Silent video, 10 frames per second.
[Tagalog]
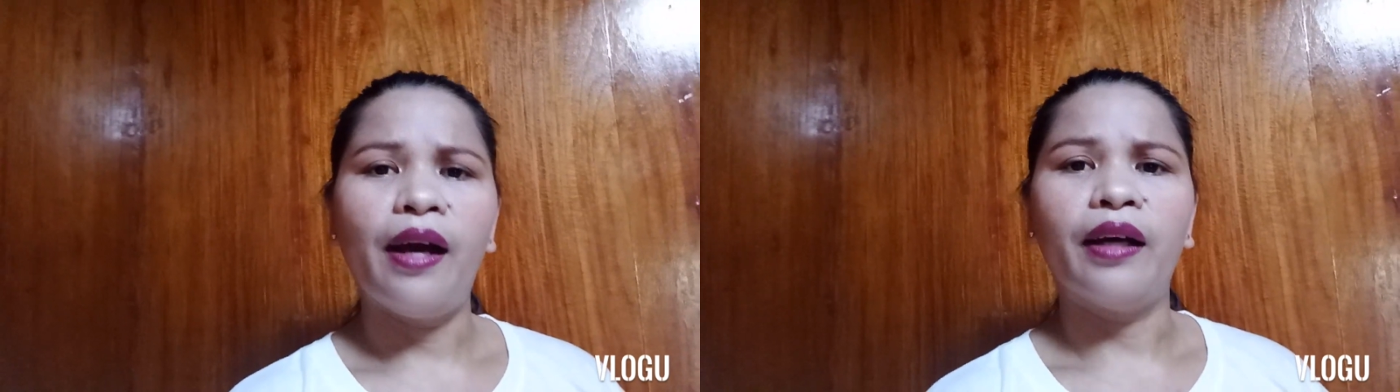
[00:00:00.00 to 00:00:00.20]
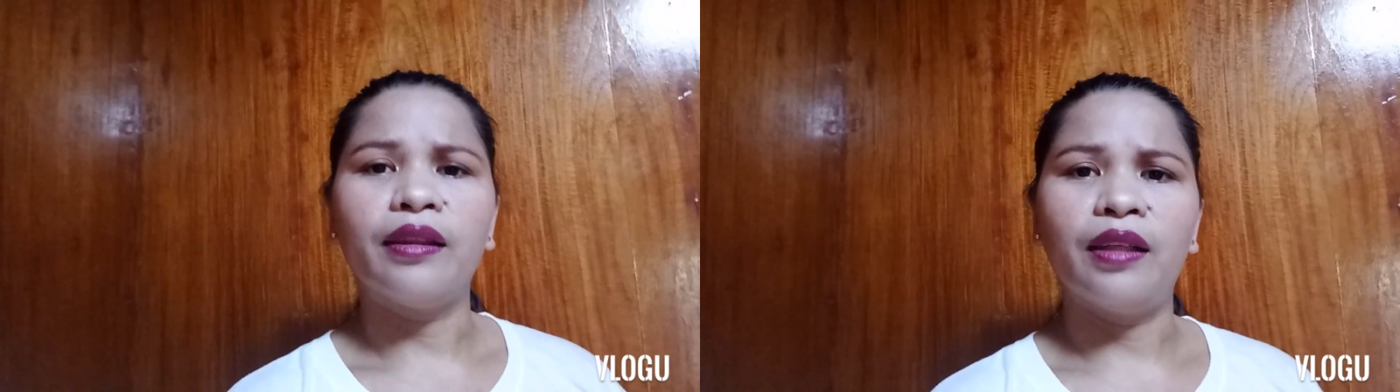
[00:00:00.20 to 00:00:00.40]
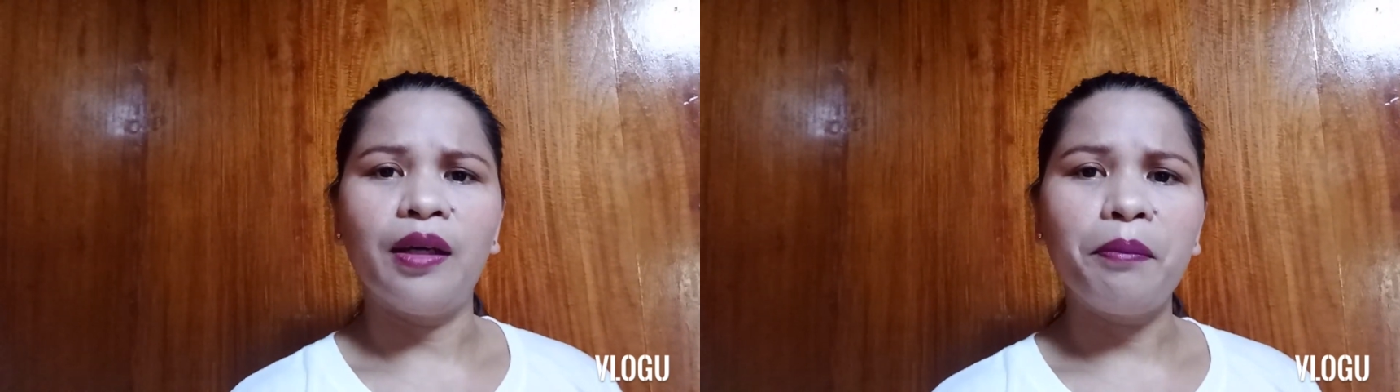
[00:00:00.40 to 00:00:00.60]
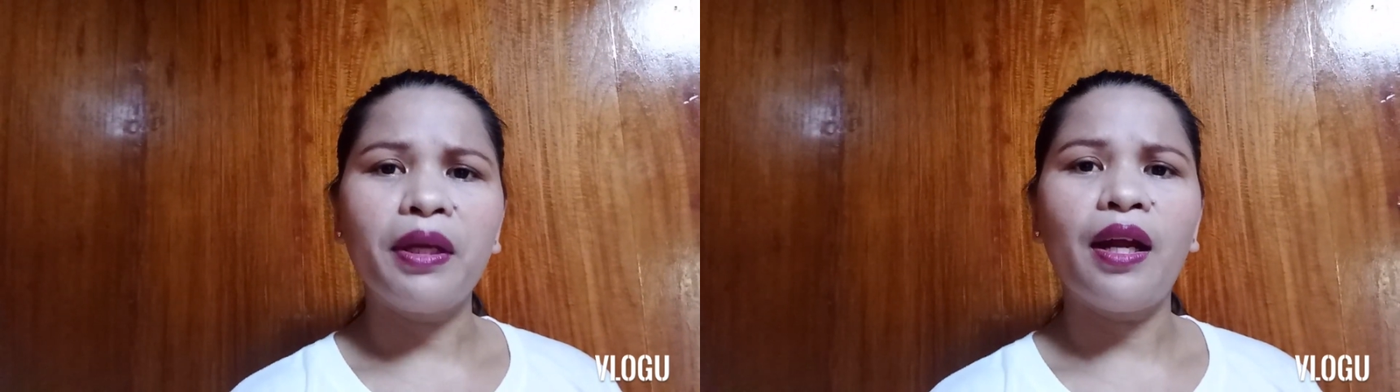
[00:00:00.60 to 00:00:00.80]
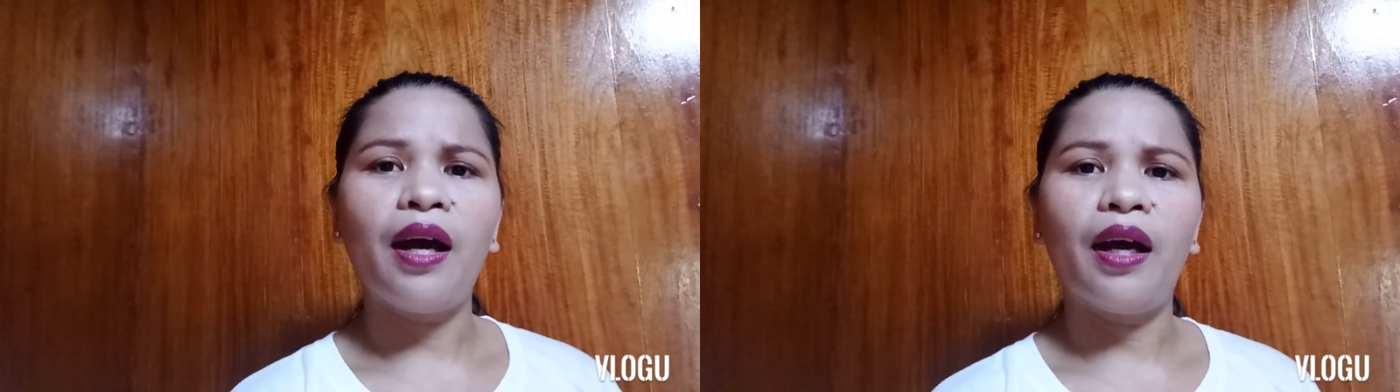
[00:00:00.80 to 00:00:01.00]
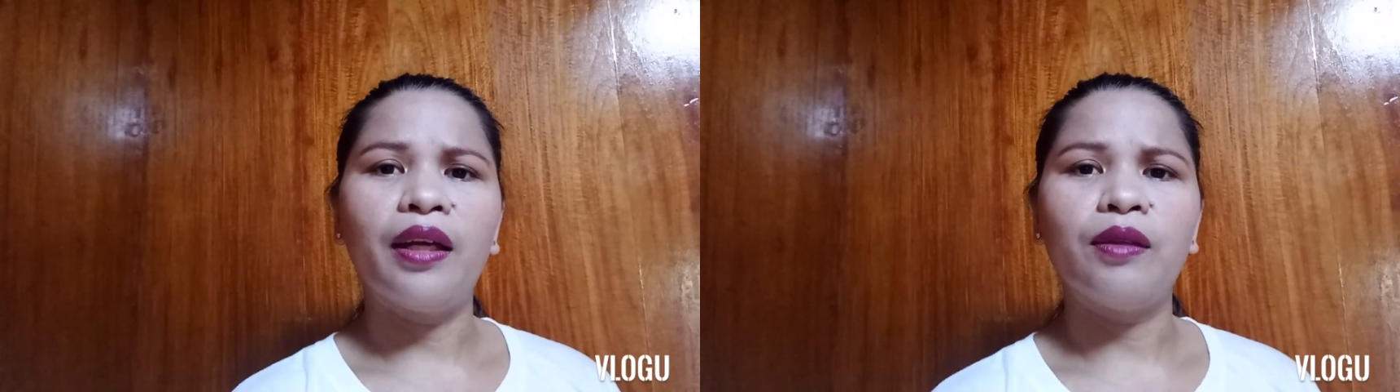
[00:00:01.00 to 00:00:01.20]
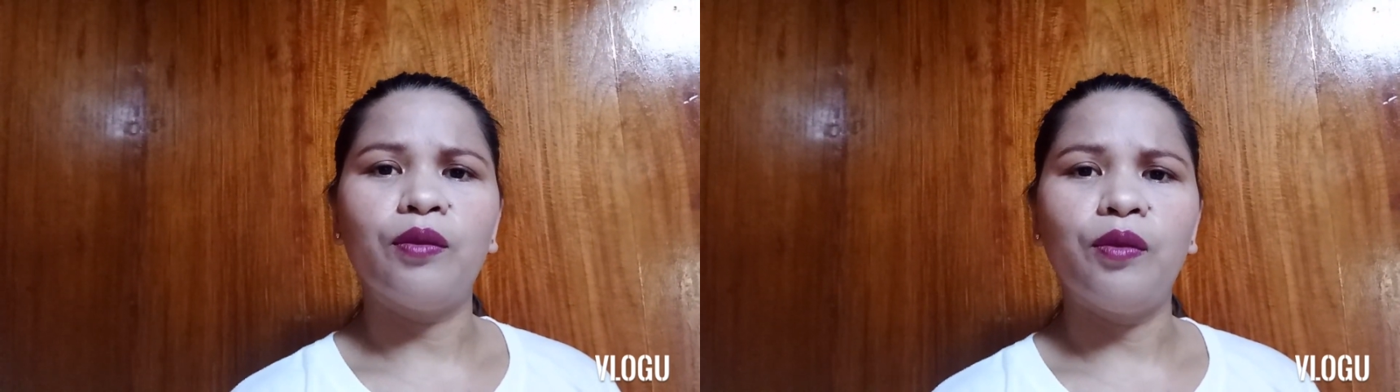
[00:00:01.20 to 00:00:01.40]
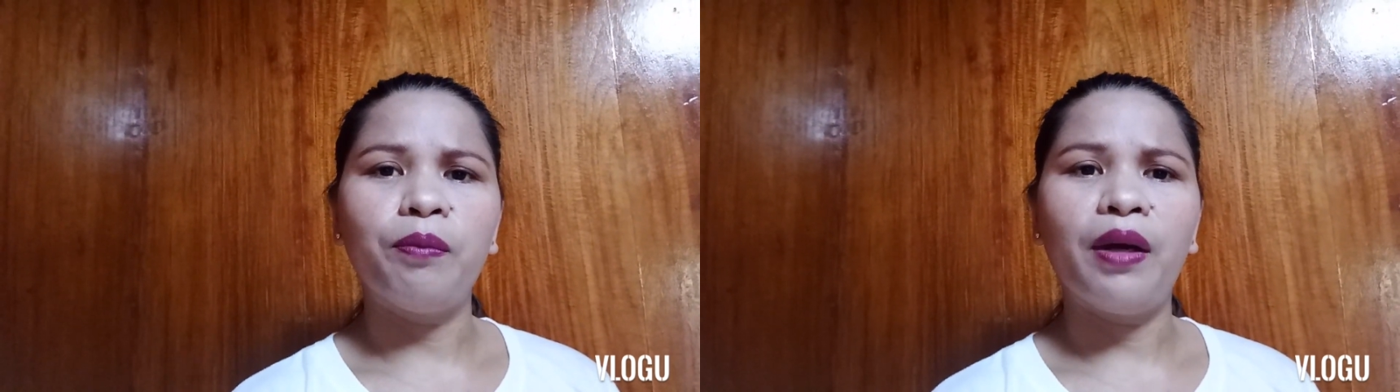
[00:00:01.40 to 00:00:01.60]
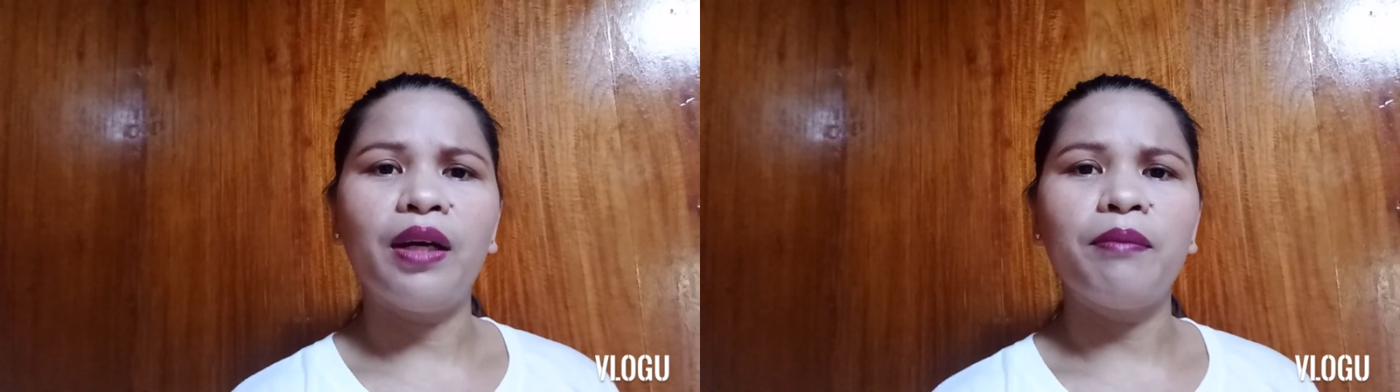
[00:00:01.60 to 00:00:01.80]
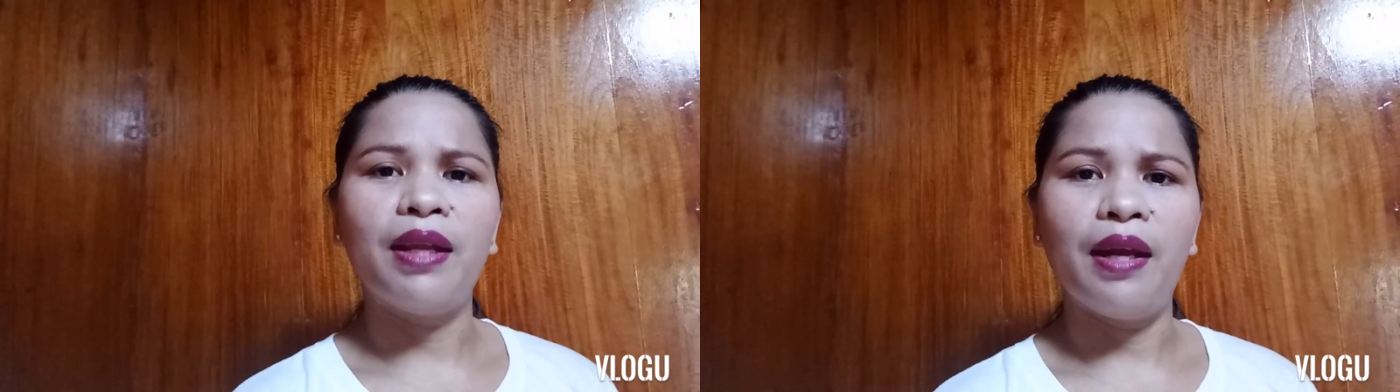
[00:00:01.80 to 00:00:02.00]
at ng paraan
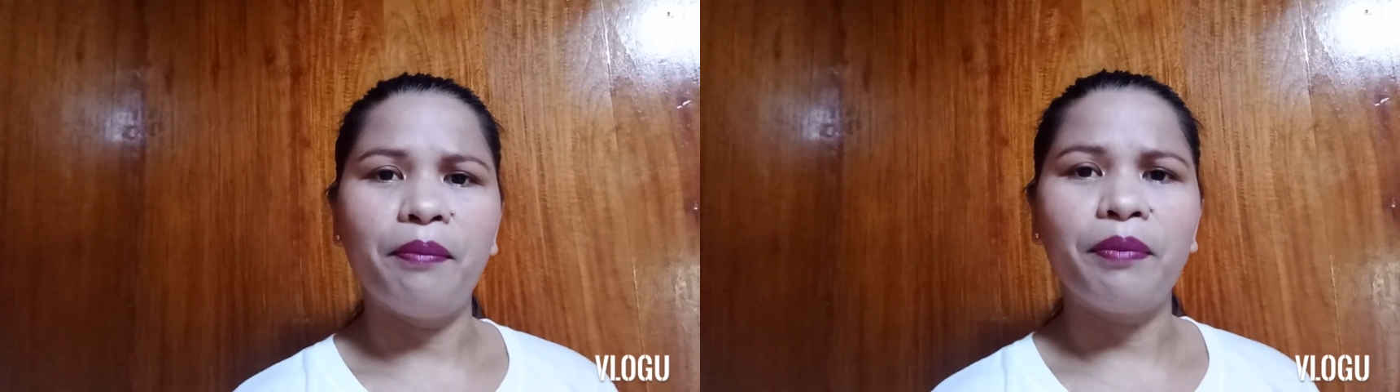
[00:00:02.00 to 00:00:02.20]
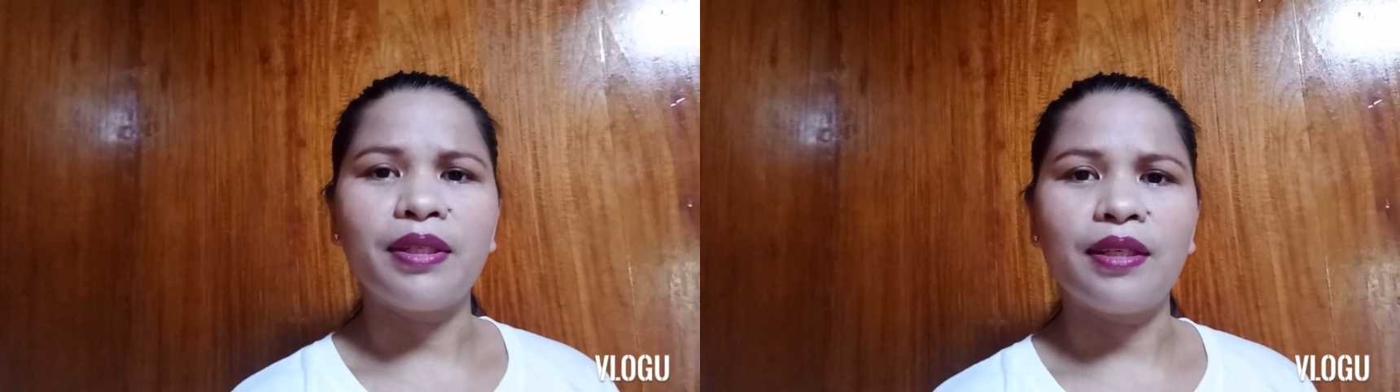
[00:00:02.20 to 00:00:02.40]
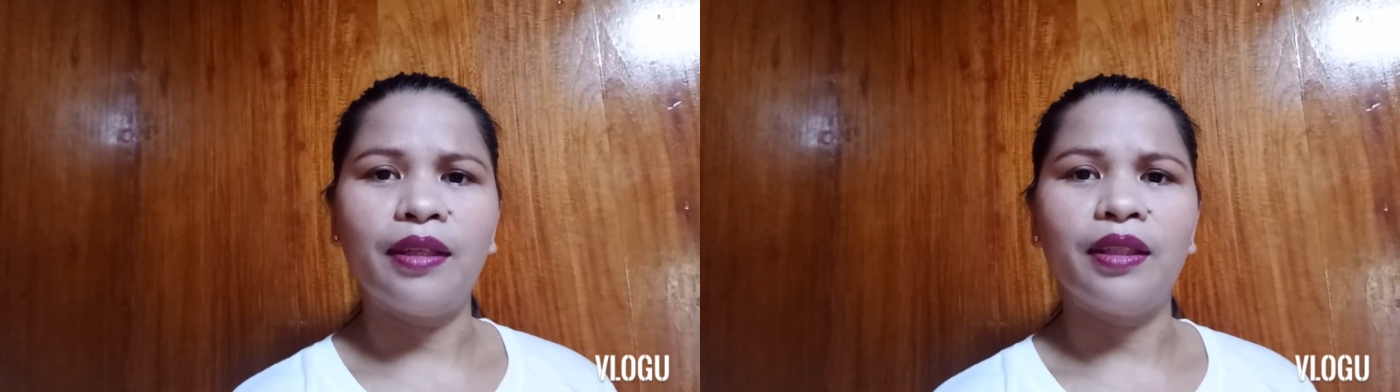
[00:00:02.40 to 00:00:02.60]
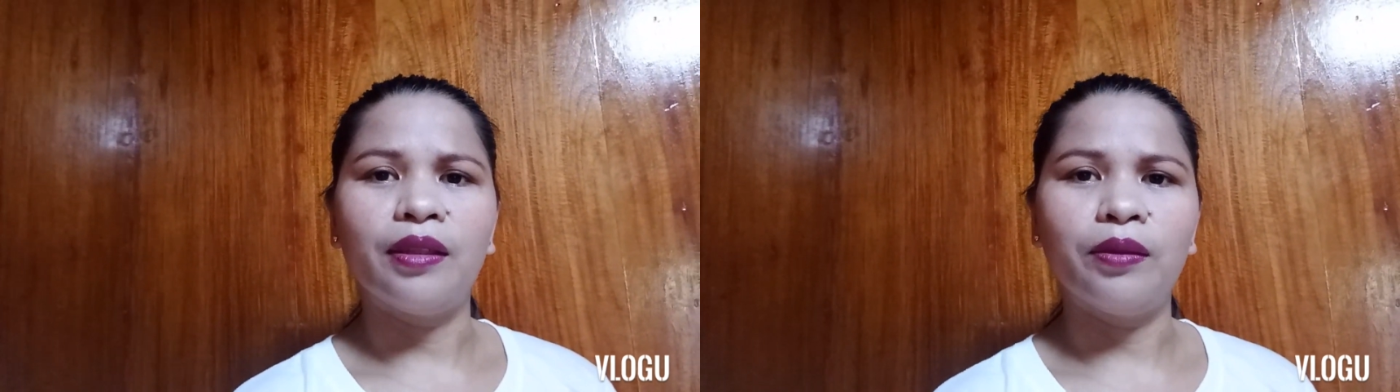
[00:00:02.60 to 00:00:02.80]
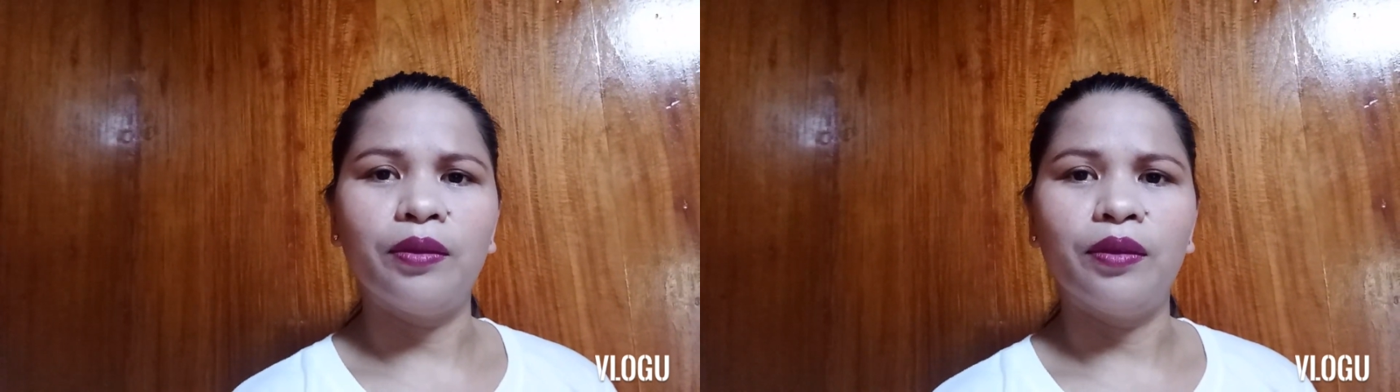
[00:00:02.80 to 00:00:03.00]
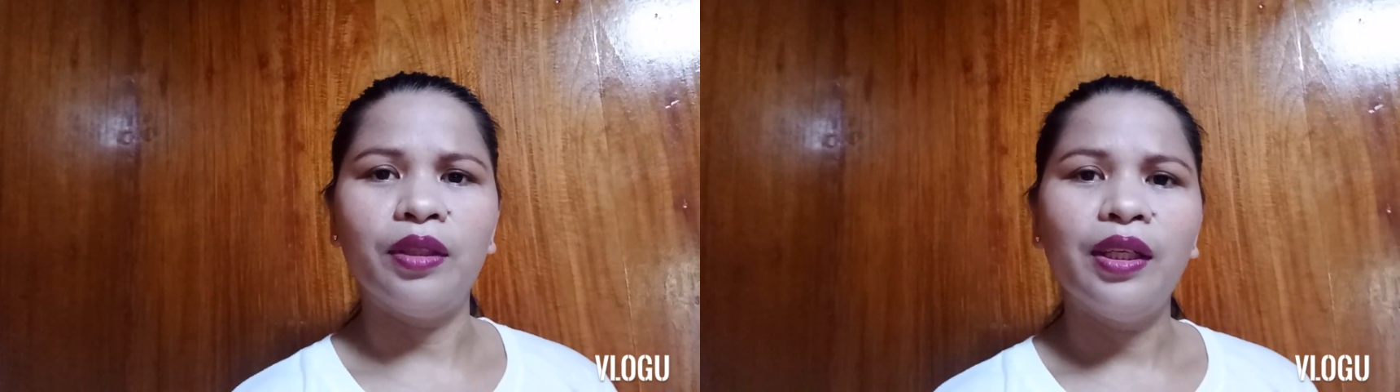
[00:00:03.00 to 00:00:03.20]
upang malampasan ito.